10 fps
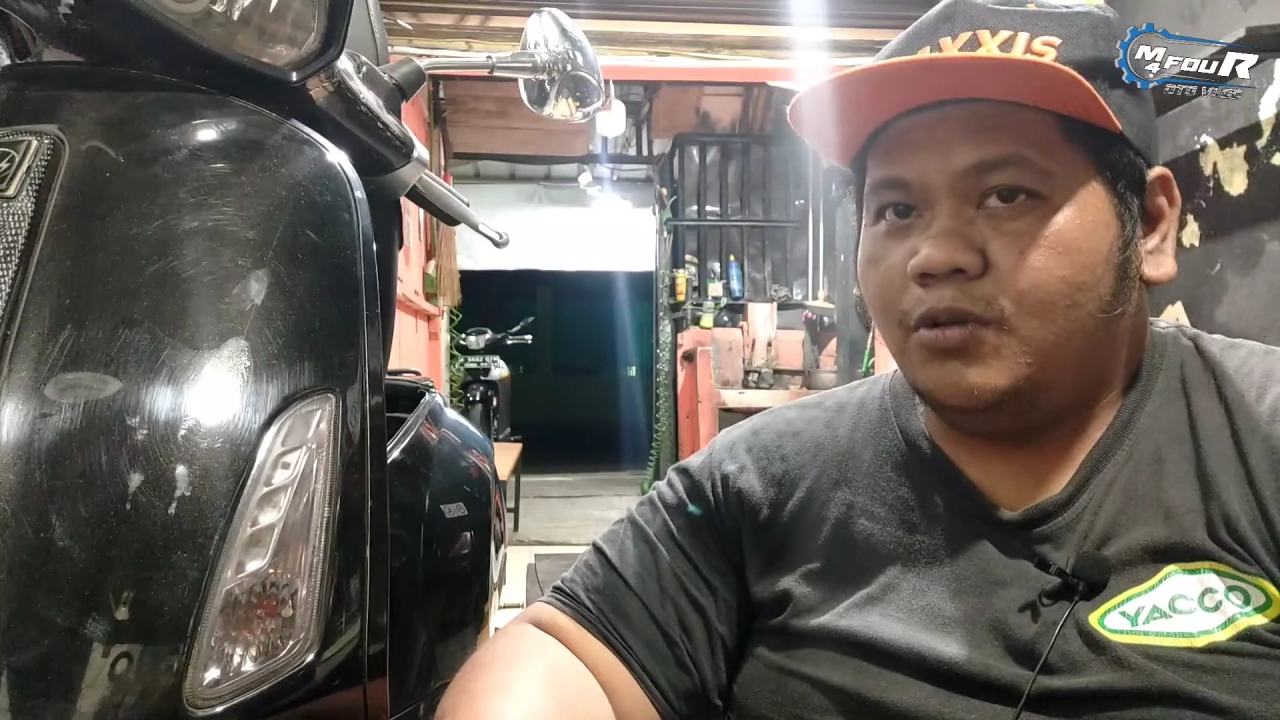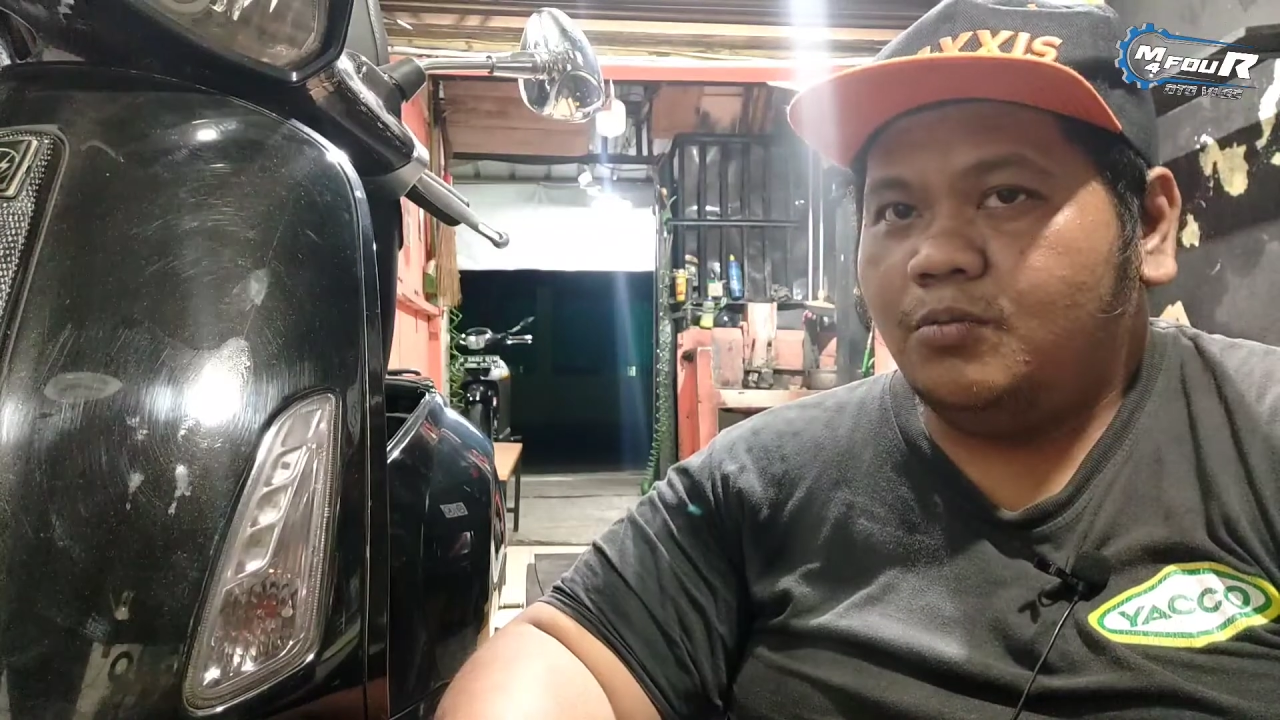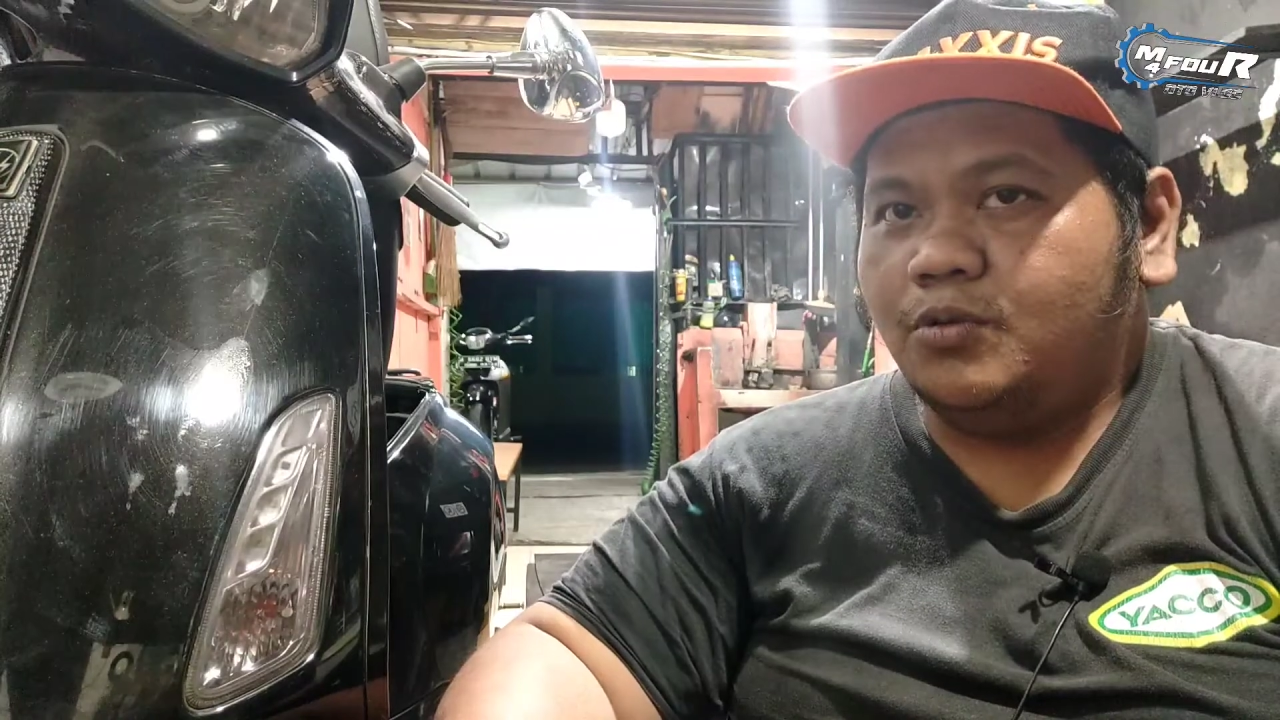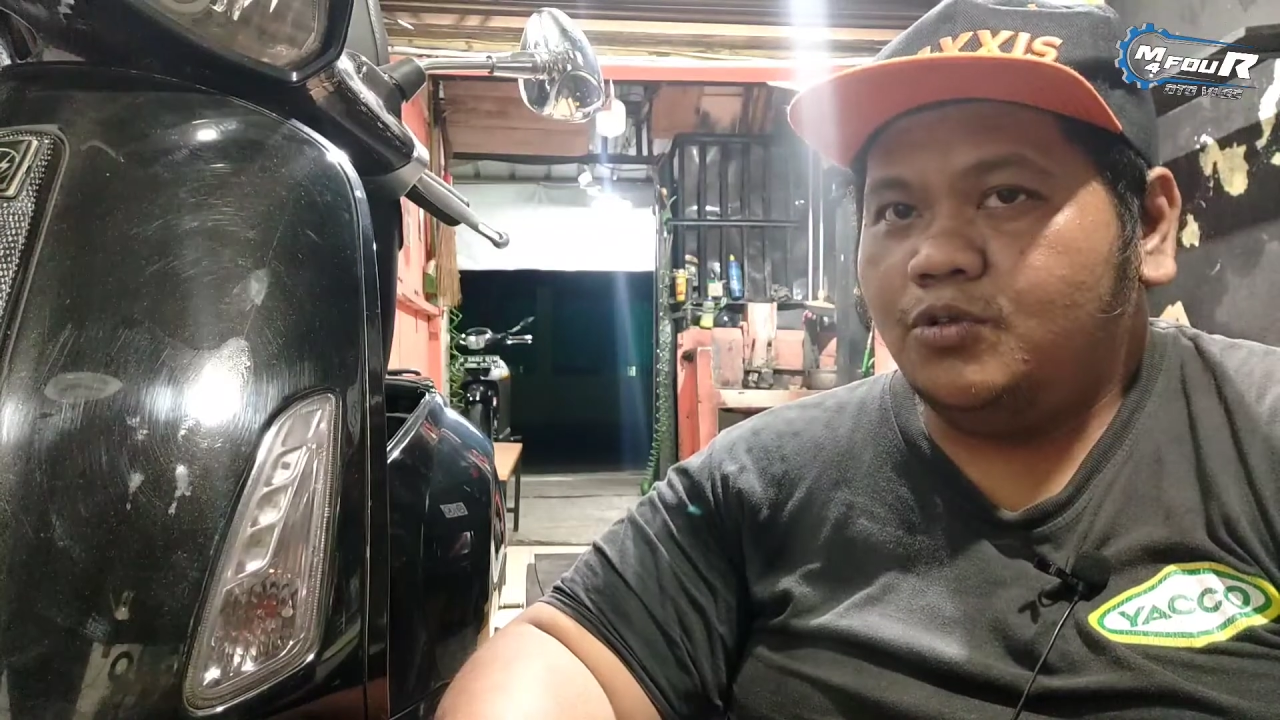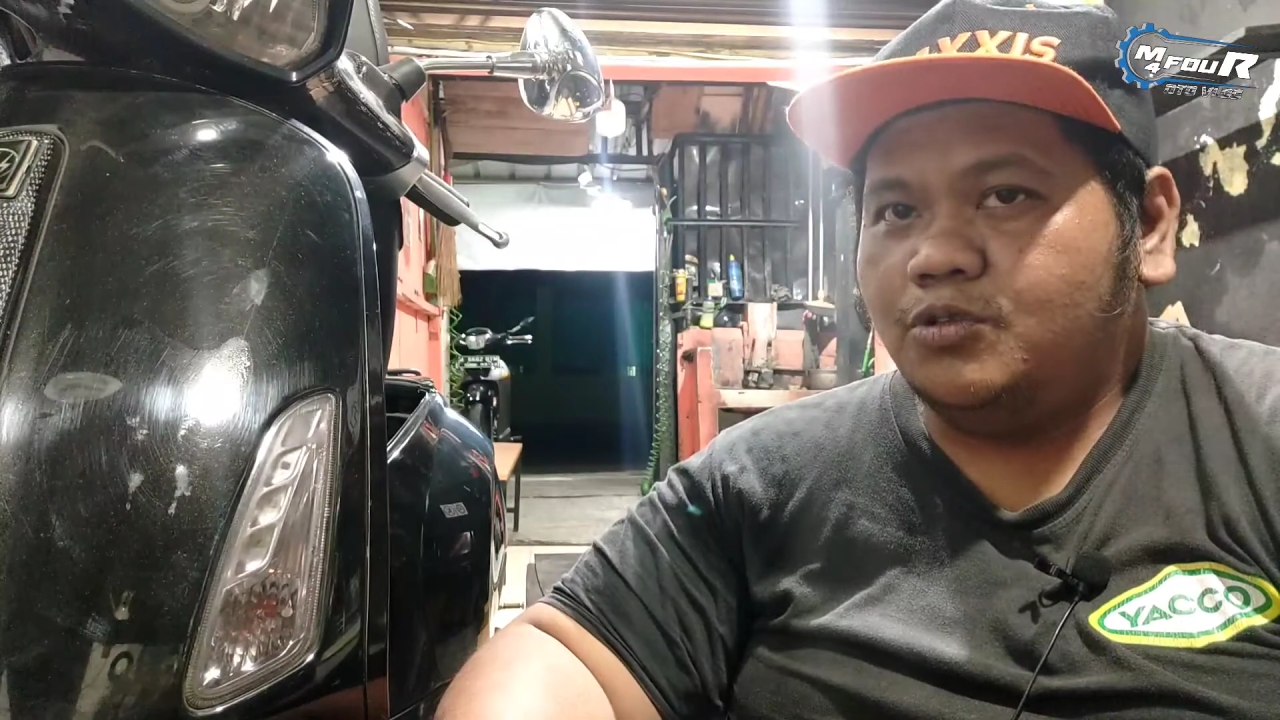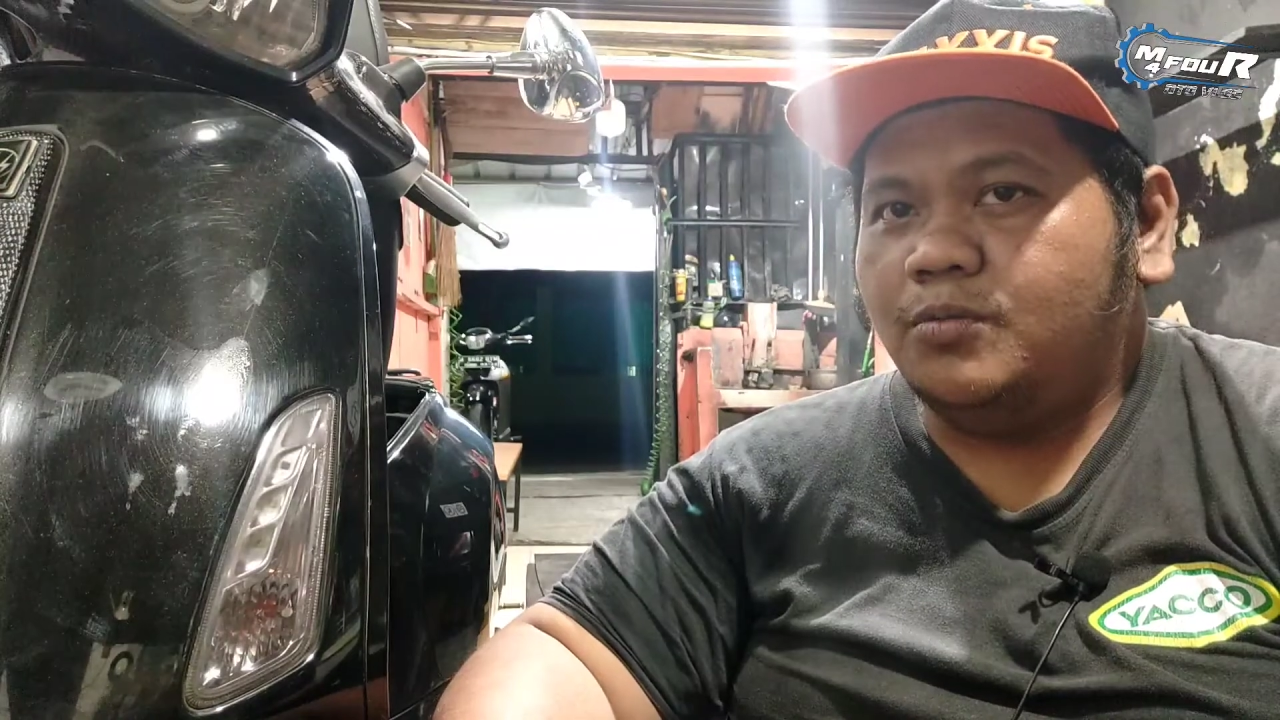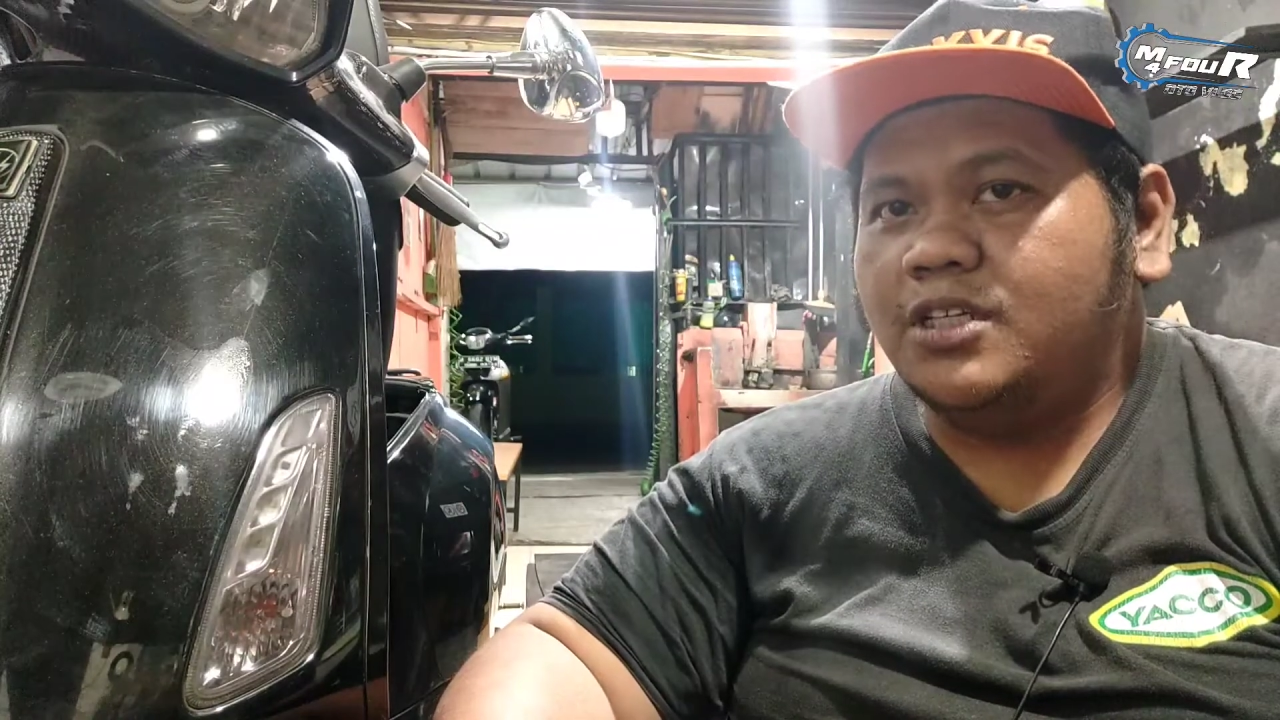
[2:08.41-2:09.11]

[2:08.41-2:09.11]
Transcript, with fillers: ini